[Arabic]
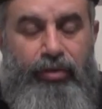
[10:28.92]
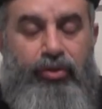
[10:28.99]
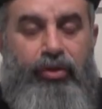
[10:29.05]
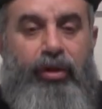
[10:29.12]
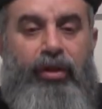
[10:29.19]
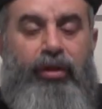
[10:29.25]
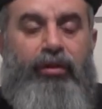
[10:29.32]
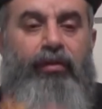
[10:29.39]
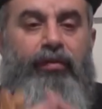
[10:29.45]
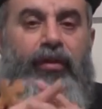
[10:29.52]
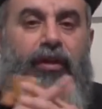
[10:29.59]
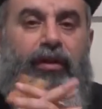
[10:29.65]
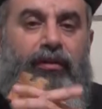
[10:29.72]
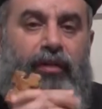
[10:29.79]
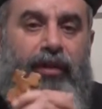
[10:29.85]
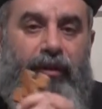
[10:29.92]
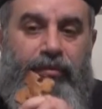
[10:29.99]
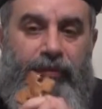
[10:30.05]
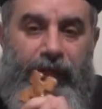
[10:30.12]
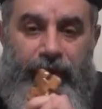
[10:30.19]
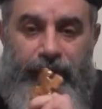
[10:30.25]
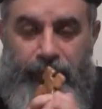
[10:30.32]
اشتركت في الخطايا
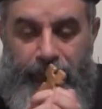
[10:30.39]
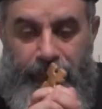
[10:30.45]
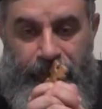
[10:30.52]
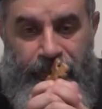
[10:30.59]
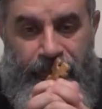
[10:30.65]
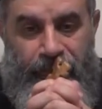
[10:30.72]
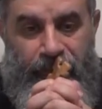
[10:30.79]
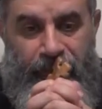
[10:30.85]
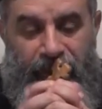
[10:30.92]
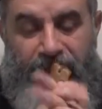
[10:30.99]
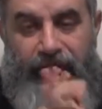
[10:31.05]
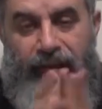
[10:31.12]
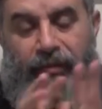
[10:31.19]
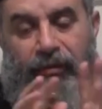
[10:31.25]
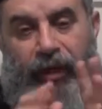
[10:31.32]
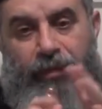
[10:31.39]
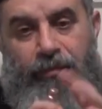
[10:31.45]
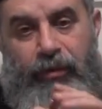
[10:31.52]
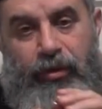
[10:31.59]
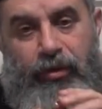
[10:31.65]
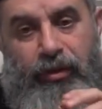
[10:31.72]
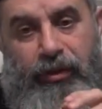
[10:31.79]
بتاعتهم انت
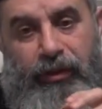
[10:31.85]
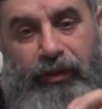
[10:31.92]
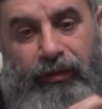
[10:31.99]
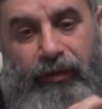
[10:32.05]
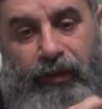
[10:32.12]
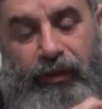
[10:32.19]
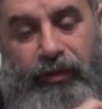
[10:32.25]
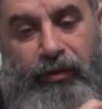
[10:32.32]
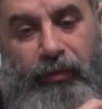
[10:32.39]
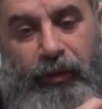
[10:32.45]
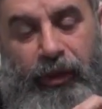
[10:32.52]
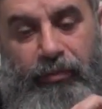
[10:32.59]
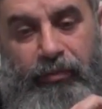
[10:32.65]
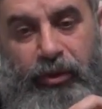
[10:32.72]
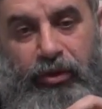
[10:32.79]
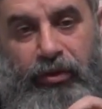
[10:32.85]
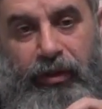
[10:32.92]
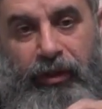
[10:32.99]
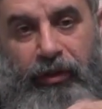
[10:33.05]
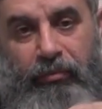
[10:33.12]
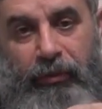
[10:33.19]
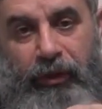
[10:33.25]
بتحبش تدين انت بتحبش
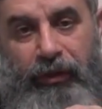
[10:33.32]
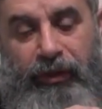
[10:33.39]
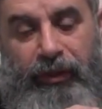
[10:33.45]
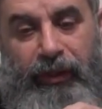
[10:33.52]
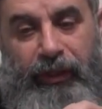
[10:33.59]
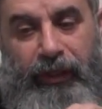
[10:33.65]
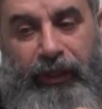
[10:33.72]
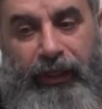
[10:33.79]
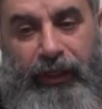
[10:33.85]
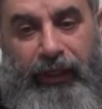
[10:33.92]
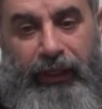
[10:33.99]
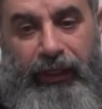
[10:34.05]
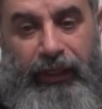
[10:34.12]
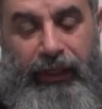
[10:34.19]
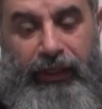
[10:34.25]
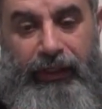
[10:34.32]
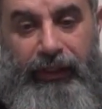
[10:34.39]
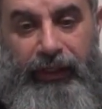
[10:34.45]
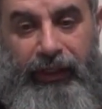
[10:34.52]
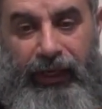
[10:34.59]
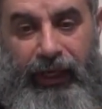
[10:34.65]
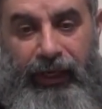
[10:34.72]
تنمي لكن
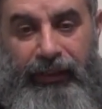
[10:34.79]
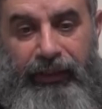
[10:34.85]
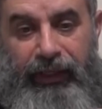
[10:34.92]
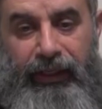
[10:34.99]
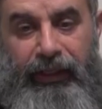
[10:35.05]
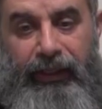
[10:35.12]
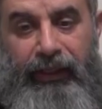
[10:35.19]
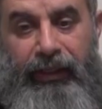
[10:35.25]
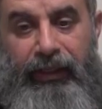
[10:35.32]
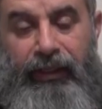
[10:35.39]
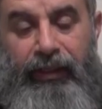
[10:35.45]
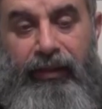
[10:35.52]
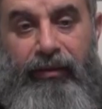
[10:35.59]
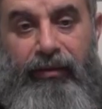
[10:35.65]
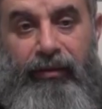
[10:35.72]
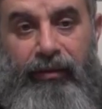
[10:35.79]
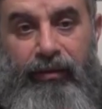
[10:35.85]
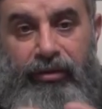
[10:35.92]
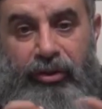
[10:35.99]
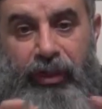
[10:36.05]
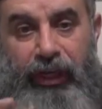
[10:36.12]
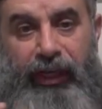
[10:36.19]
القعده
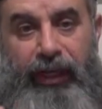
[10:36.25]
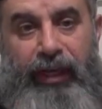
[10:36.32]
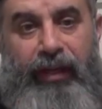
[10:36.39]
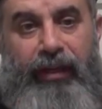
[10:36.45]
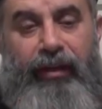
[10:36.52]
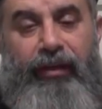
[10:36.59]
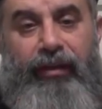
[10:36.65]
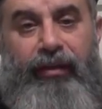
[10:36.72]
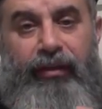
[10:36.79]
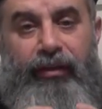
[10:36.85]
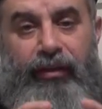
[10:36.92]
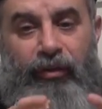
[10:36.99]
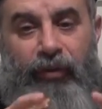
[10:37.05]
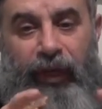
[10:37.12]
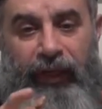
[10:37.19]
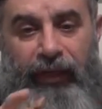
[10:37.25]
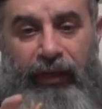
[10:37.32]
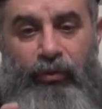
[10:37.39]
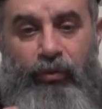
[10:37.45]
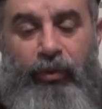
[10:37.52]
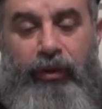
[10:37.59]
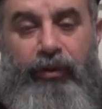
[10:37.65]
شغاله
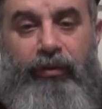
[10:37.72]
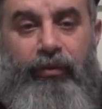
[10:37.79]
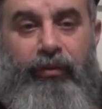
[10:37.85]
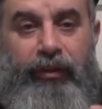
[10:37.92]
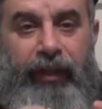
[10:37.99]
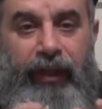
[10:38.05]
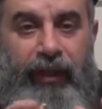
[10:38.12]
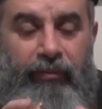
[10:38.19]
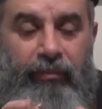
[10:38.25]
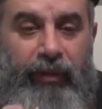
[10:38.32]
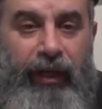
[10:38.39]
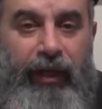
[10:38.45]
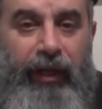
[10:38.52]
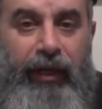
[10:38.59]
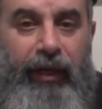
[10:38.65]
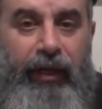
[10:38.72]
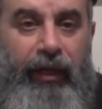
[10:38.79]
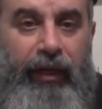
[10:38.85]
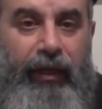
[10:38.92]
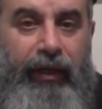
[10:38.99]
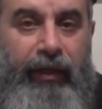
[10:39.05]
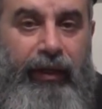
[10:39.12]
وحلوت كلام بقى
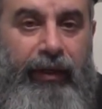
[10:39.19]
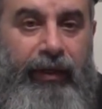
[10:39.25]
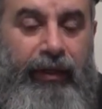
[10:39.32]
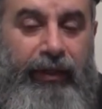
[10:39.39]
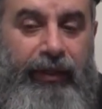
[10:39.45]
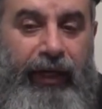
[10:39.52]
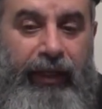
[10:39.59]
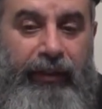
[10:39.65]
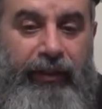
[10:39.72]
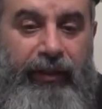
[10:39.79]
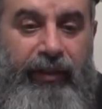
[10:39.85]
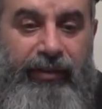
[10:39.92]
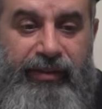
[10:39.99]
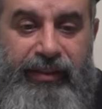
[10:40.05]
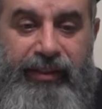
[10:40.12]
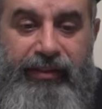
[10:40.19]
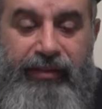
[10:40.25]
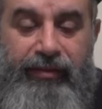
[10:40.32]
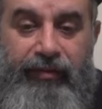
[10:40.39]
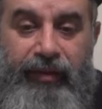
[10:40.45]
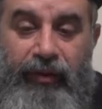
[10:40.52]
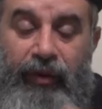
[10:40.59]
يعني
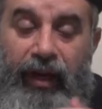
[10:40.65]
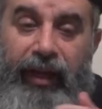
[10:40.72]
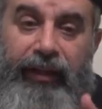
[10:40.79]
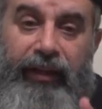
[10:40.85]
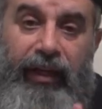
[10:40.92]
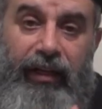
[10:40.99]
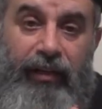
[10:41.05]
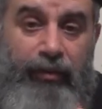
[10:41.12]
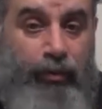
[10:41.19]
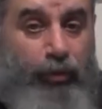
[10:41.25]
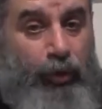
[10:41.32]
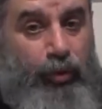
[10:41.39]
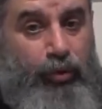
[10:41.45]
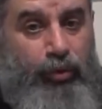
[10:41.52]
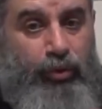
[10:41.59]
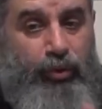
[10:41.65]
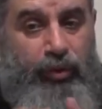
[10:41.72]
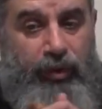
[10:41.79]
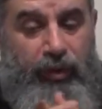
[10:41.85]
لذيذ فالواحد لقى نفسه بيخش